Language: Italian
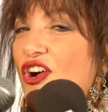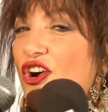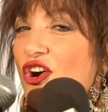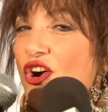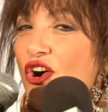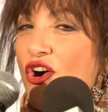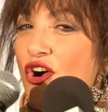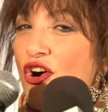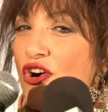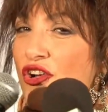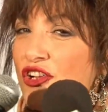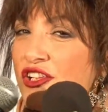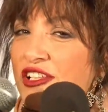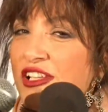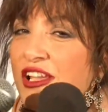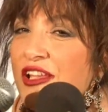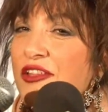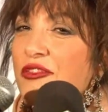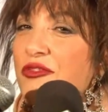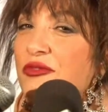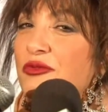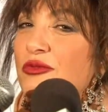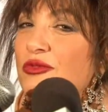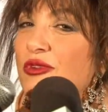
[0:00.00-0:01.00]
corse
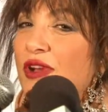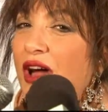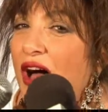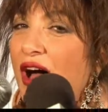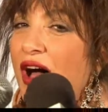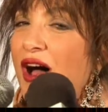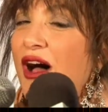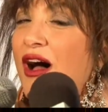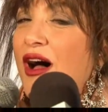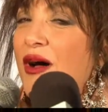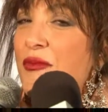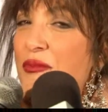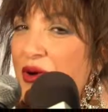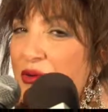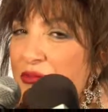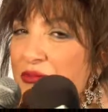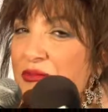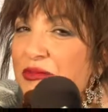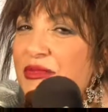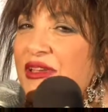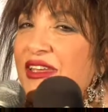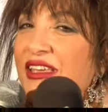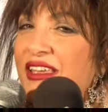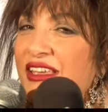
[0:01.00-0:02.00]
di una
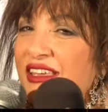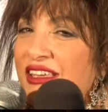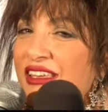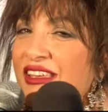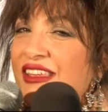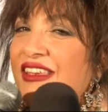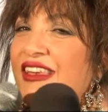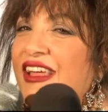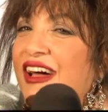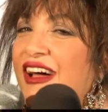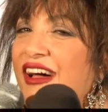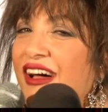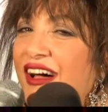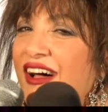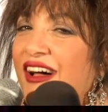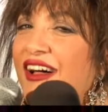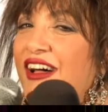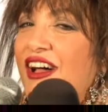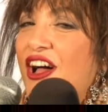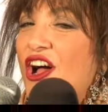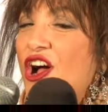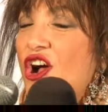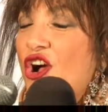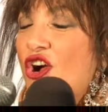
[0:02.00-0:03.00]
bambina,
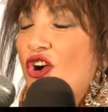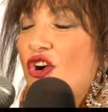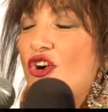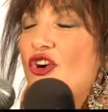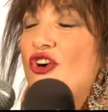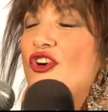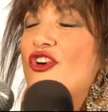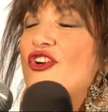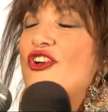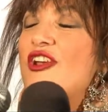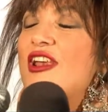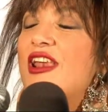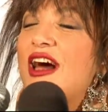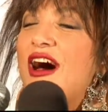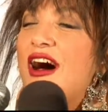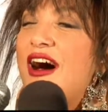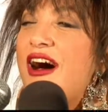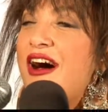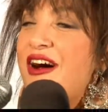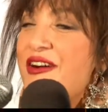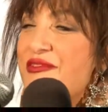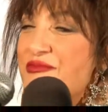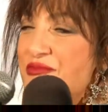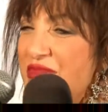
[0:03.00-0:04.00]
con
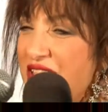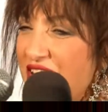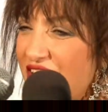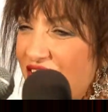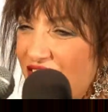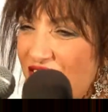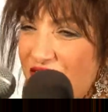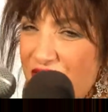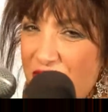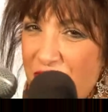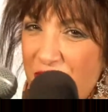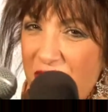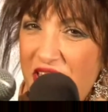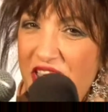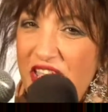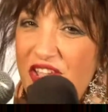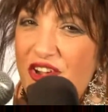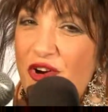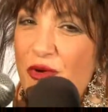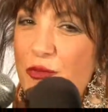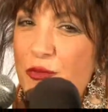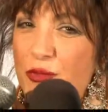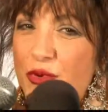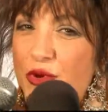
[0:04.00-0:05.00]
l'amico
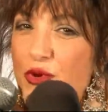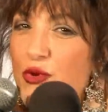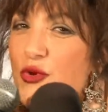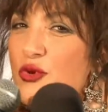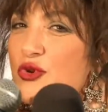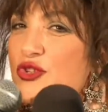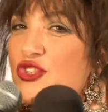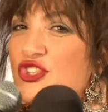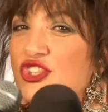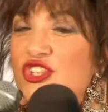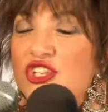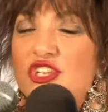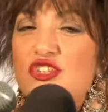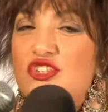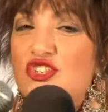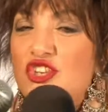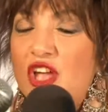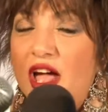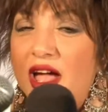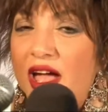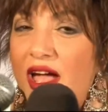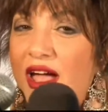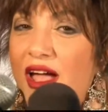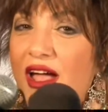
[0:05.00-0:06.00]
mio più
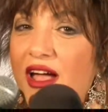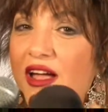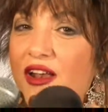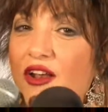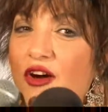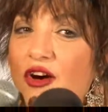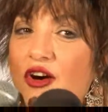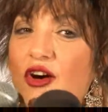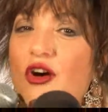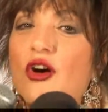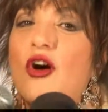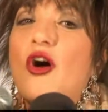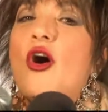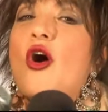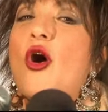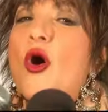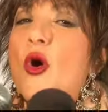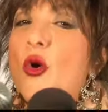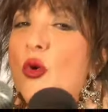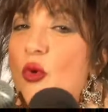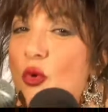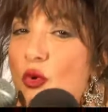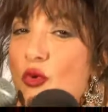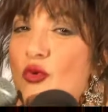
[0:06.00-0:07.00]
sincero,
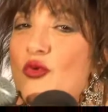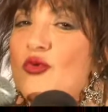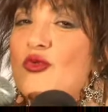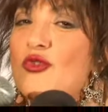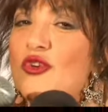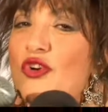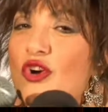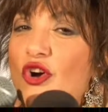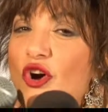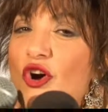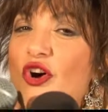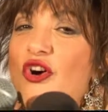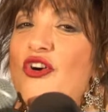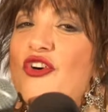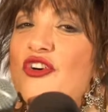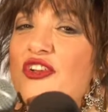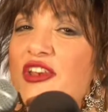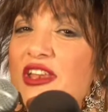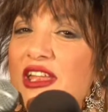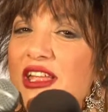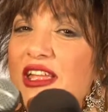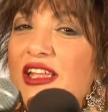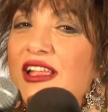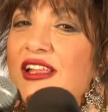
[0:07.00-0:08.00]
un
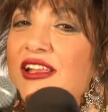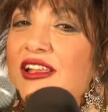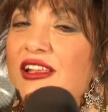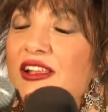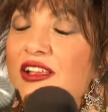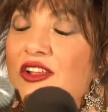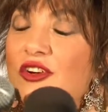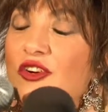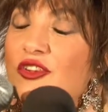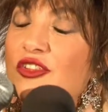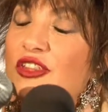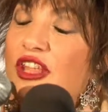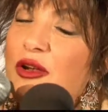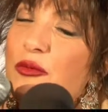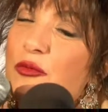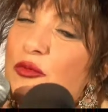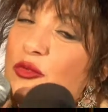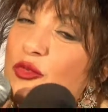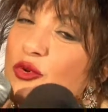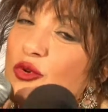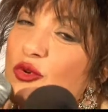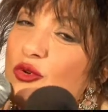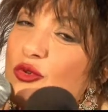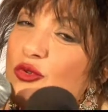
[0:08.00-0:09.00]
coniglio dal
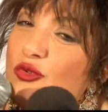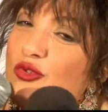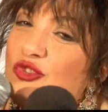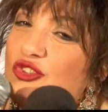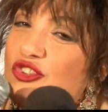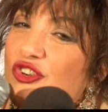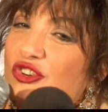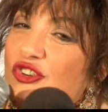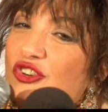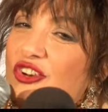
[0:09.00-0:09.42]
muso